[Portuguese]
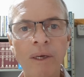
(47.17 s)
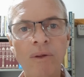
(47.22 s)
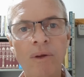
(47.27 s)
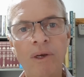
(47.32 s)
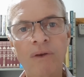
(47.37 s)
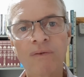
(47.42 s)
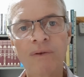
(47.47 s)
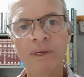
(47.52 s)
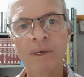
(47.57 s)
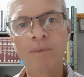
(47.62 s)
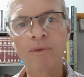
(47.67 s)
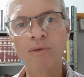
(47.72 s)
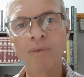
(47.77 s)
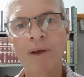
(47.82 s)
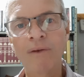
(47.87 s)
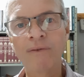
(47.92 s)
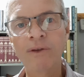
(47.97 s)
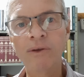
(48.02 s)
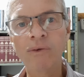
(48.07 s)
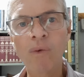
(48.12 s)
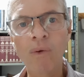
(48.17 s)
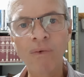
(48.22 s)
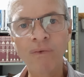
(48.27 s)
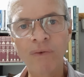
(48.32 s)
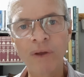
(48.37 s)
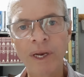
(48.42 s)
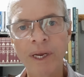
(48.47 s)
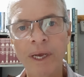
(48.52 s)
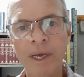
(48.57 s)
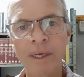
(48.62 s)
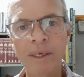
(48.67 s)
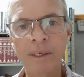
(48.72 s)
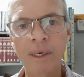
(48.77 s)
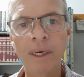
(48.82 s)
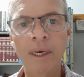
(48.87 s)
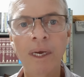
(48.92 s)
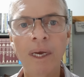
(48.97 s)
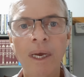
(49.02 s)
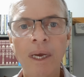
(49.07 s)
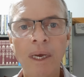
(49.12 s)
e nós fizemos uma
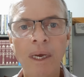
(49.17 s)
videoconferência